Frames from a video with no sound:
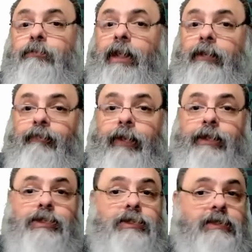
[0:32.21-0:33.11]
Bem, a
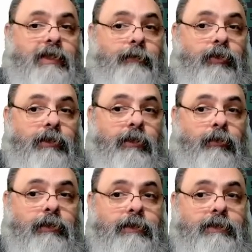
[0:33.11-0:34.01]
gente sabe o que está
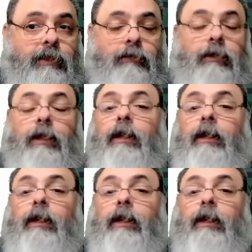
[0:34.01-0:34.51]
acontecendo.